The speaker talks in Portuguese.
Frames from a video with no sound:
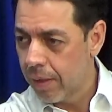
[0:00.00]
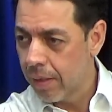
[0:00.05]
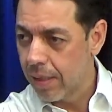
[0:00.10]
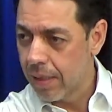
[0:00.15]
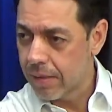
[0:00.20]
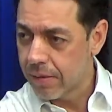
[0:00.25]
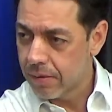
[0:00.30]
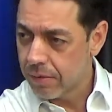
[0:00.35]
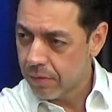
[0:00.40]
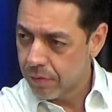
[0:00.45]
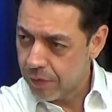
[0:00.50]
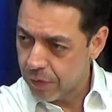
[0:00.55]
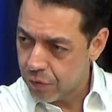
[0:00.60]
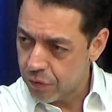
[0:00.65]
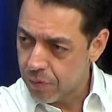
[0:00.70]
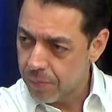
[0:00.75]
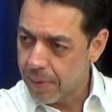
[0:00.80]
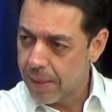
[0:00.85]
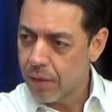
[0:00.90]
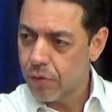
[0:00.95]
Esses
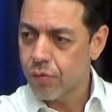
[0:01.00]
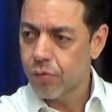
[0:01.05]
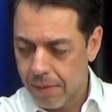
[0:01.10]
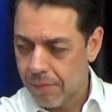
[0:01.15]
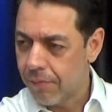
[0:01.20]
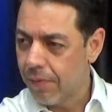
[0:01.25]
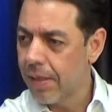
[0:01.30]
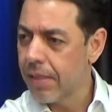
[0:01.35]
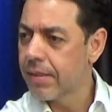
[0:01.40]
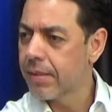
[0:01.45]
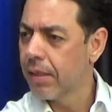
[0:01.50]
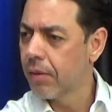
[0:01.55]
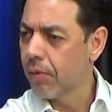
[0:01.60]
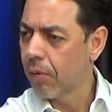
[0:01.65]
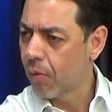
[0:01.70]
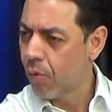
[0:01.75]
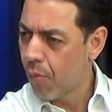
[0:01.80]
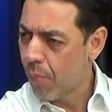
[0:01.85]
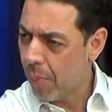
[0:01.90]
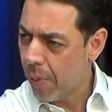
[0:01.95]
investimentos vêm sendo
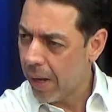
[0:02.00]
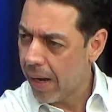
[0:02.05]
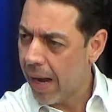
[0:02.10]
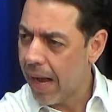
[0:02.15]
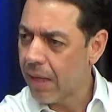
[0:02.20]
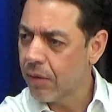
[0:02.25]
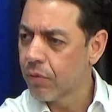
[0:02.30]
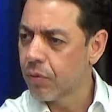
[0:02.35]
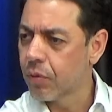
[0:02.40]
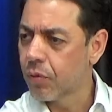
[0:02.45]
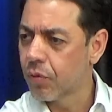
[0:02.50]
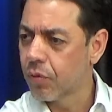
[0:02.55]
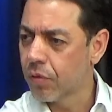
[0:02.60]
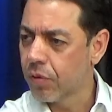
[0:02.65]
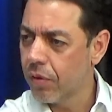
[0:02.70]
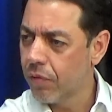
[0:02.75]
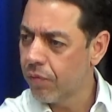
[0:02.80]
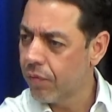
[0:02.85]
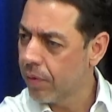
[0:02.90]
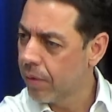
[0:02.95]
acompanhados,
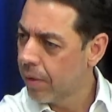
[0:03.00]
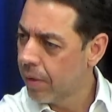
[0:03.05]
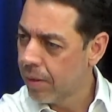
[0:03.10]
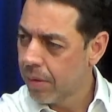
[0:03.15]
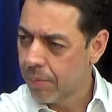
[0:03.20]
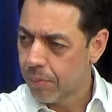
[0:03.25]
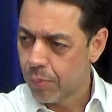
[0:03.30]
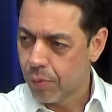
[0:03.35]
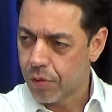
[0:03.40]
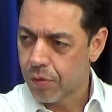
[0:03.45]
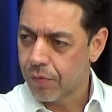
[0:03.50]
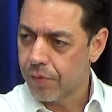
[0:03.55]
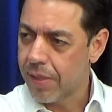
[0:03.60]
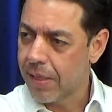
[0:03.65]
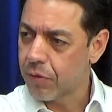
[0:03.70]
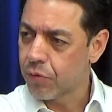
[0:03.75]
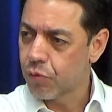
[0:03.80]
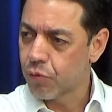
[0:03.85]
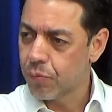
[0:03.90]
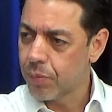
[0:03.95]
inclusive, por
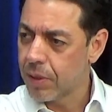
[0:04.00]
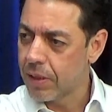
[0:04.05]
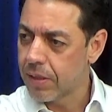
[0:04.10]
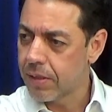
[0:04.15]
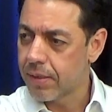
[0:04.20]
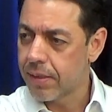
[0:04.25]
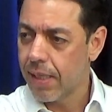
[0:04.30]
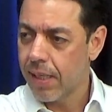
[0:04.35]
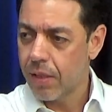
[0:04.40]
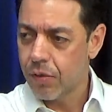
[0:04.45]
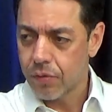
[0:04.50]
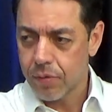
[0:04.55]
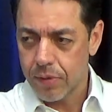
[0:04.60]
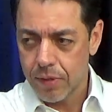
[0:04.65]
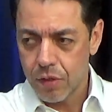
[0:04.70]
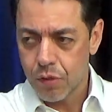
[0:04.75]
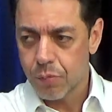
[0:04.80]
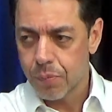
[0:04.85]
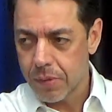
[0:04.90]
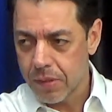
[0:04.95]
diversos ministérios, em
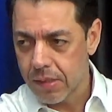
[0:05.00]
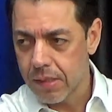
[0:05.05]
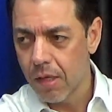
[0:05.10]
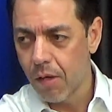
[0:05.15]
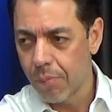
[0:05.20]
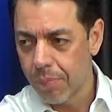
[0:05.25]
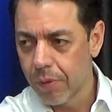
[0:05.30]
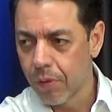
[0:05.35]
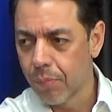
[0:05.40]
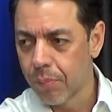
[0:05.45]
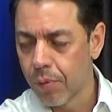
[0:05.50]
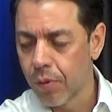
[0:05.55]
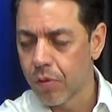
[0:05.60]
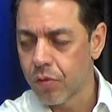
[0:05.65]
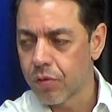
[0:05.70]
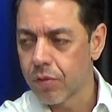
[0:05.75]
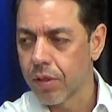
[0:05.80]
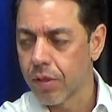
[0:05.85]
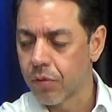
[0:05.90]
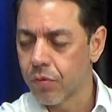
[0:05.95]
especial pelo Porto
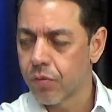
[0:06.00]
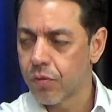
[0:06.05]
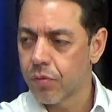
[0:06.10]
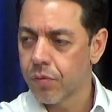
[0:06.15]
de Santos.